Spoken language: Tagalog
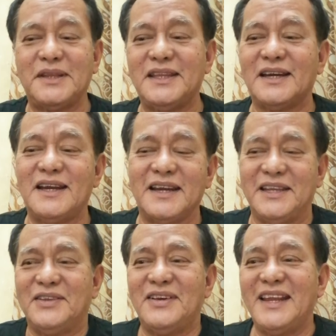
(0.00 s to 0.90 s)
ng
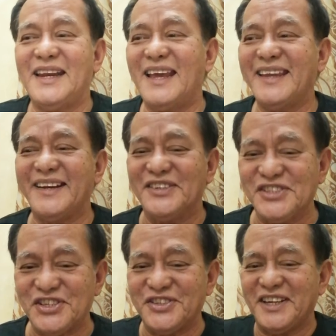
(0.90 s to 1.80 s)
hangin yung laylayan ng
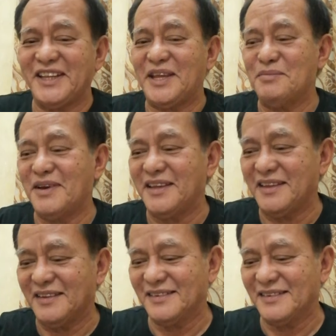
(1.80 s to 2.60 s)
short ni Tibay.